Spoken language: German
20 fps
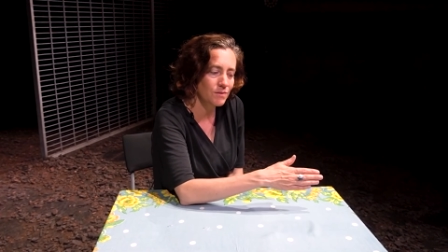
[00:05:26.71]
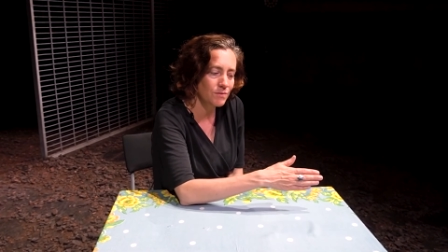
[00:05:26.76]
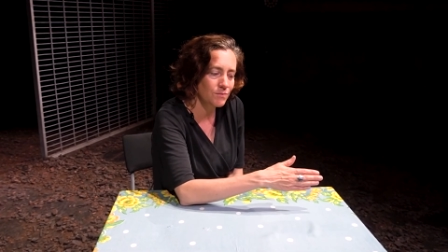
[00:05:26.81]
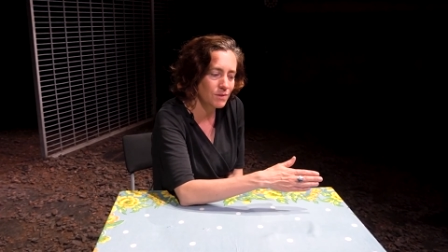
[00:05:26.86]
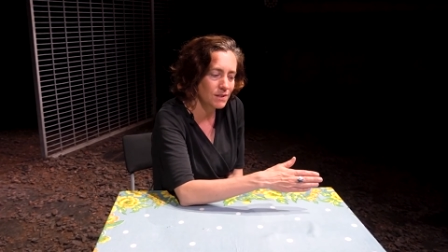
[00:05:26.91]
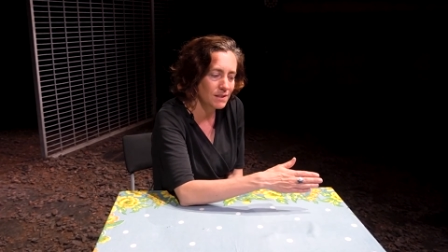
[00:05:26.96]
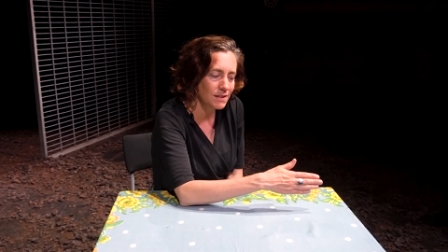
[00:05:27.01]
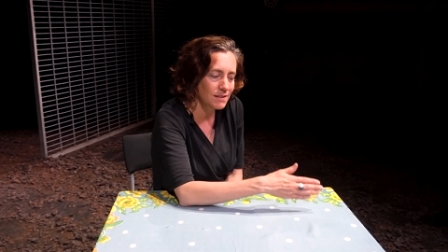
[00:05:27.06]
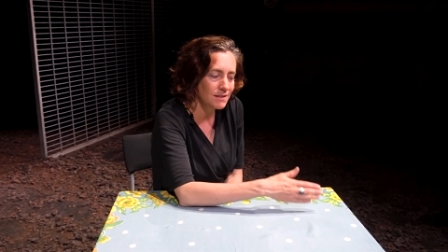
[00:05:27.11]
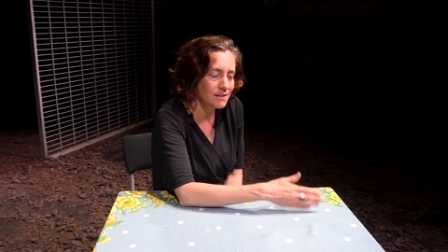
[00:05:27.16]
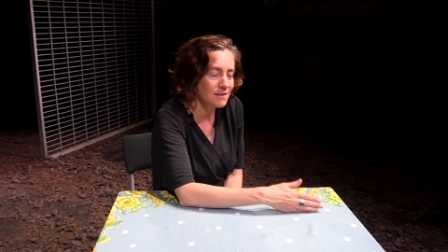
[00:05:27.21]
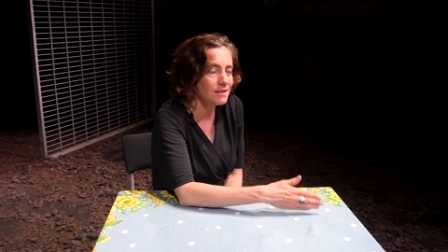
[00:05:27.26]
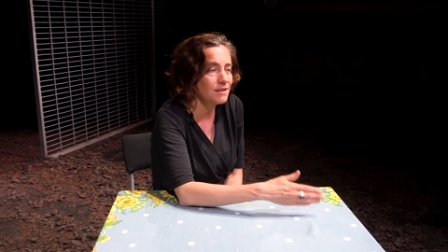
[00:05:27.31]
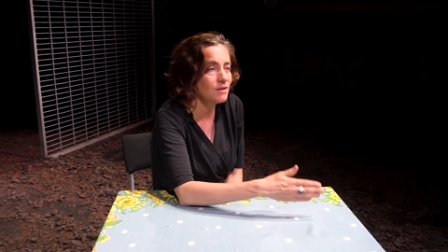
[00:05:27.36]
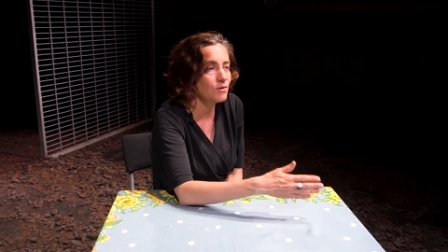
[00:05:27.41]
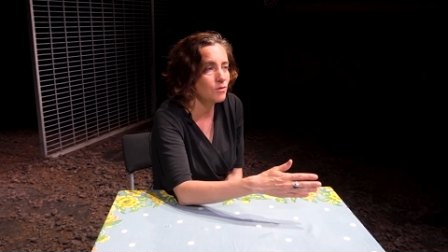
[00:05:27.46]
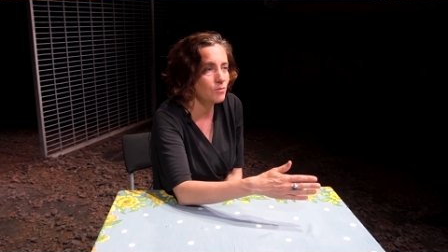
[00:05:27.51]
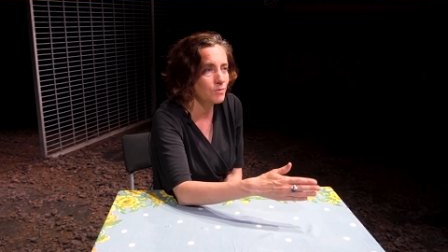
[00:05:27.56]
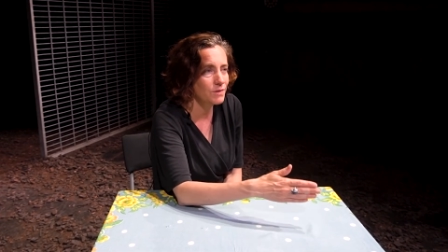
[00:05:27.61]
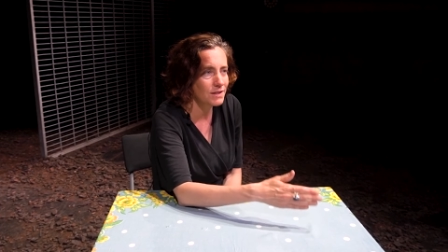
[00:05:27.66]
mit der
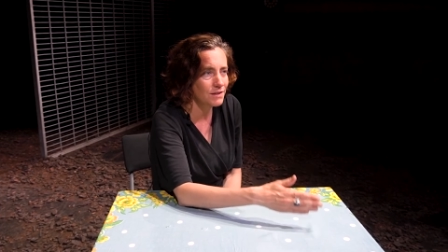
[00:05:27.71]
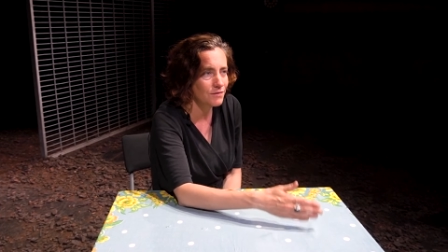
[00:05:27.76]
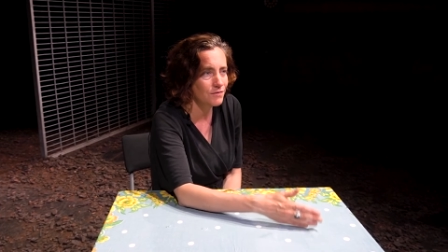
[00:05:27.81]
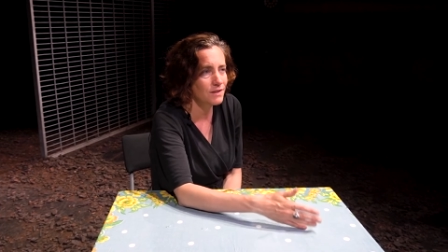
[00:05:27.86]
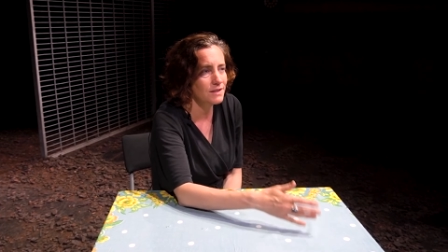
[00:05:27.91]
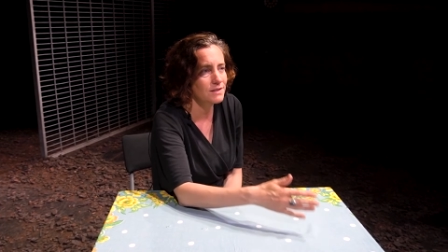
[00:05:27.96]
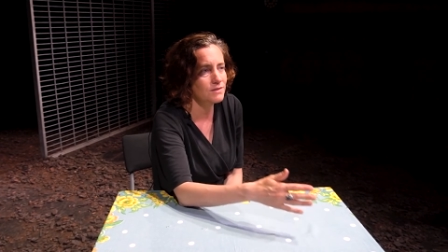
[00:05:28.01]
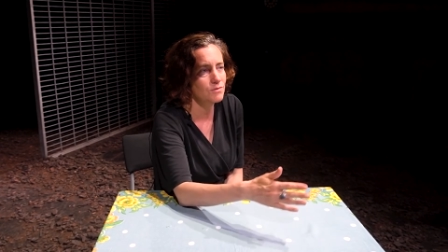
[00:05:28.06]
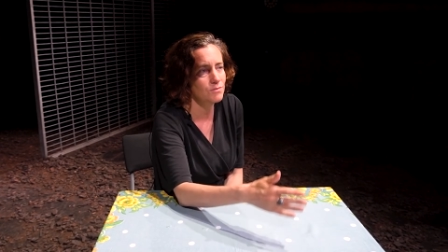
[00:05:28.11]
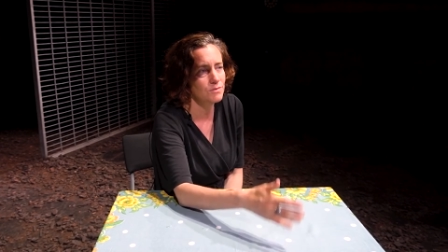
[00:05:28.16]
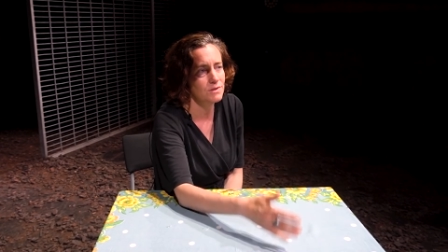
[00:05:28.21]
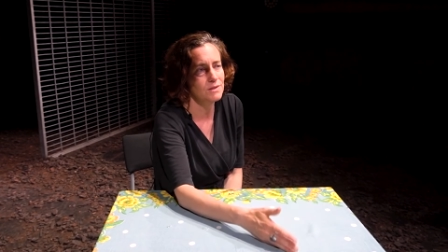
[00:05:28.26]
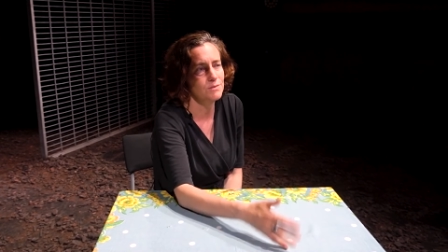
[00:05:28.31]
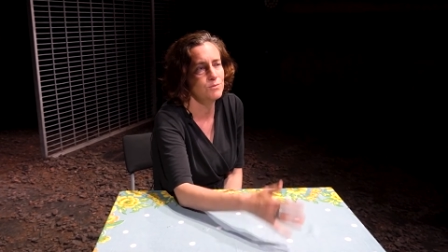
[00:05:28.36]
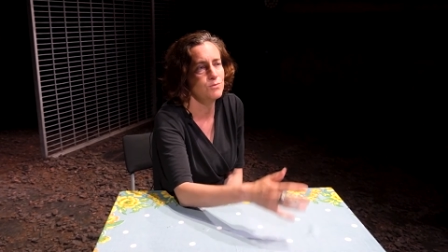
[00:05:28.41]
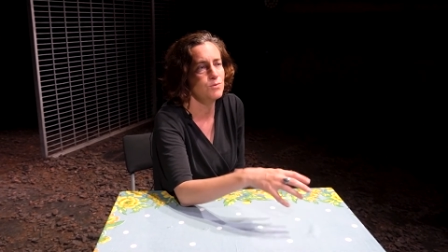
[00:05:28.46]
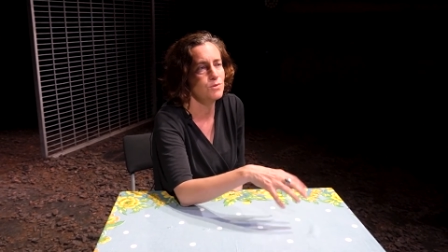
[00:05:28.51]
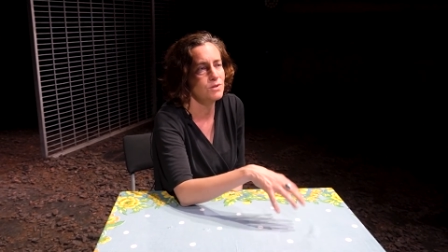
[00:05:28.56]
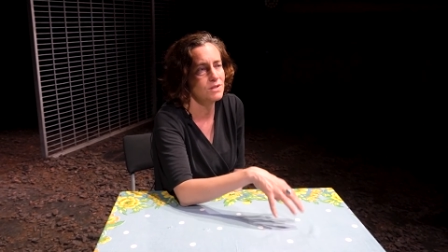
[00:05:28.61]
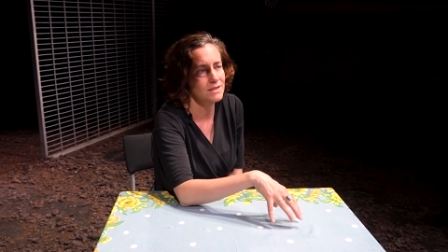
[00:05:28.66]
Inszenierung, mit der Fassung, mit der
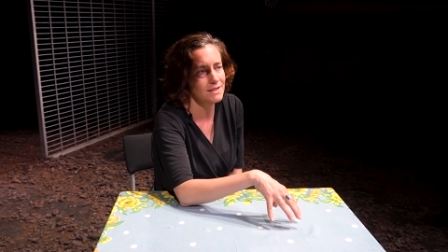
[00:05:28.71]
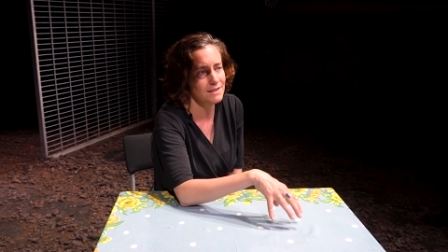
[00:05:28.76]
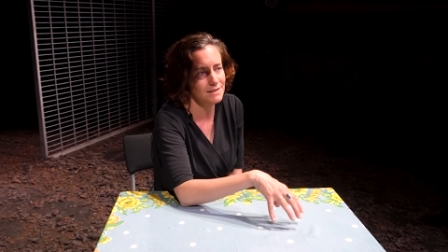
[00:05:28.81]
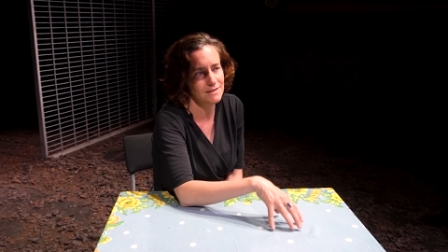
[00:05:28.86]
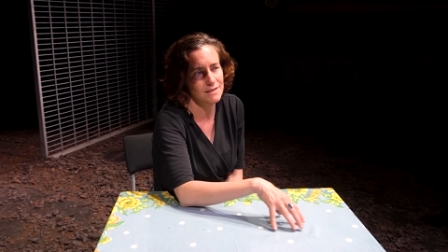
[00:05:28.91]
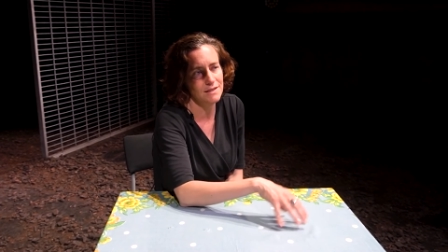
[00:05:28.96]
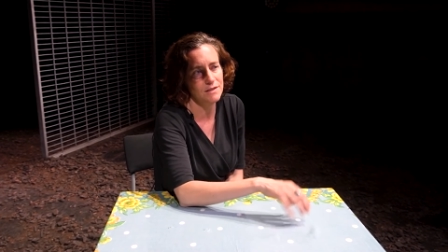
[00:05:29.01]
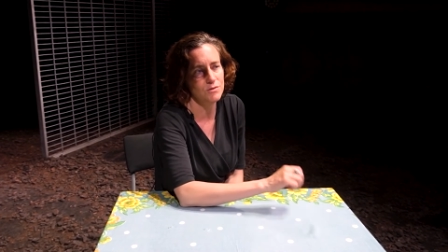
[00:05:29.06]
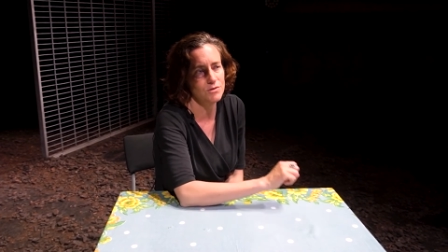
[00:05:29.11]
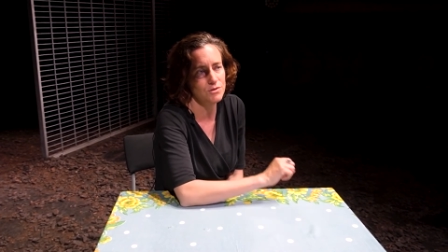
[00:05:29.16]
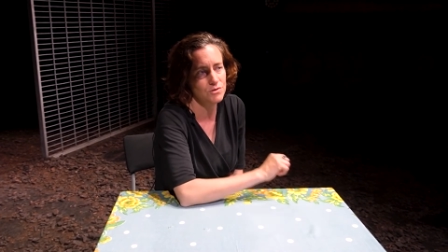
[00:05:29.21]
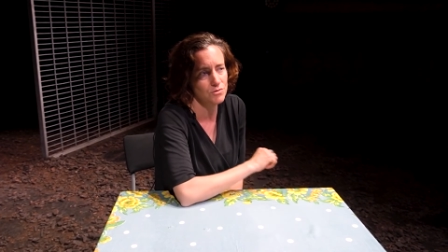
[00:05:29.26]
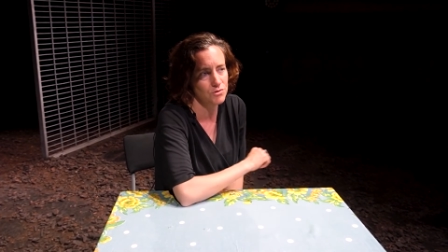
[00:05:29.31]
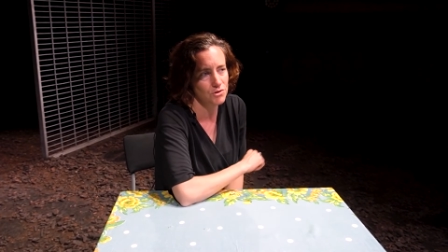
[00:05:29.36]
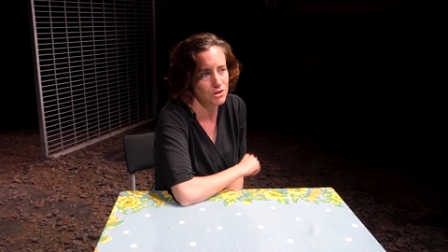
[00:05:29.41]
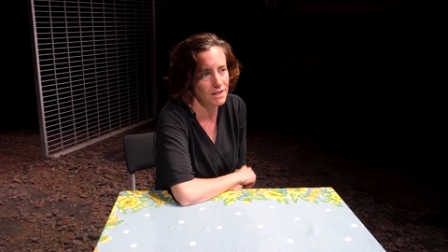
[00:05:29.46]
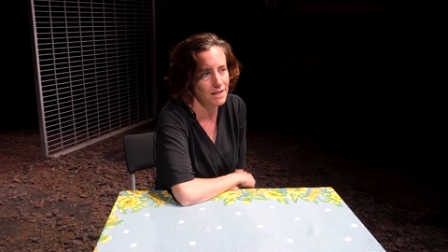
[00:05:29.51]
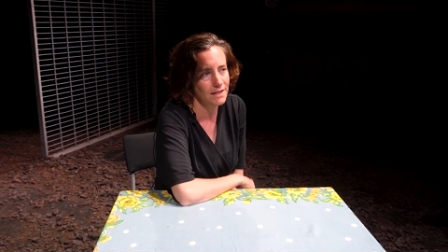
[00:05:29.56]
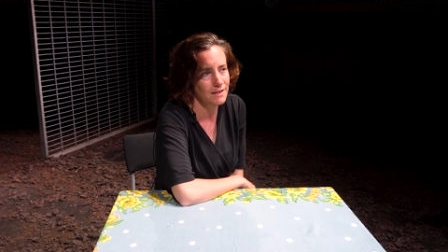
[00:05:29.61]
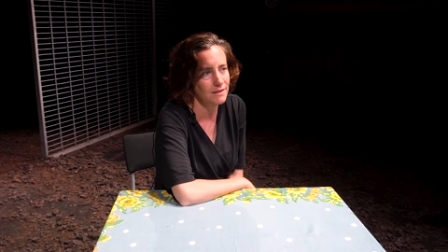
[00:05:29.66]
Bühne, das
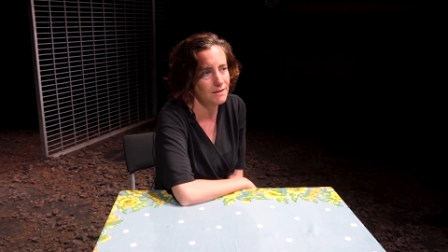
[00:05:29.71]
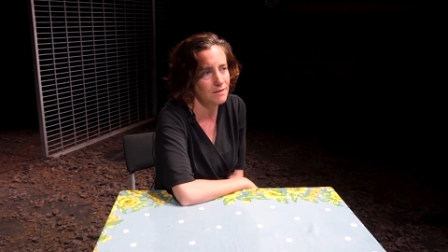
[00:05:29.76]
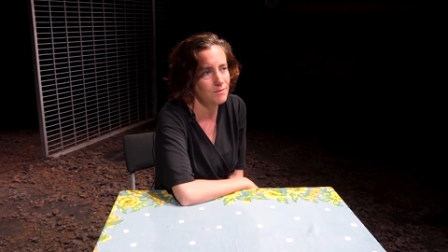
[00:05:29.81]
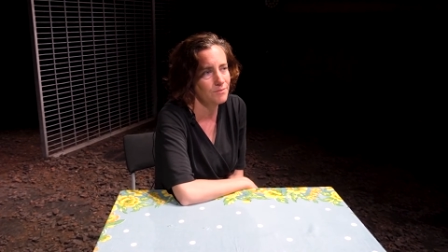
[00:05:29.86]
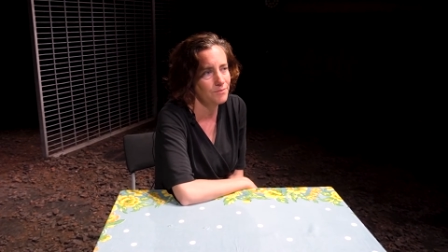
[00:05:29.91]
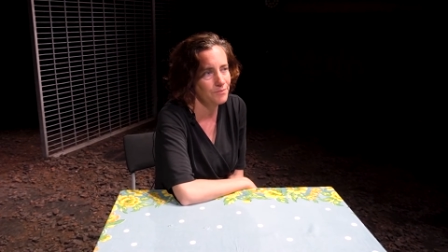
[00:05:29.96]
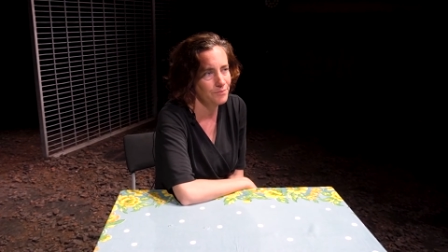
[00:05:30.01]
herauszuschellen.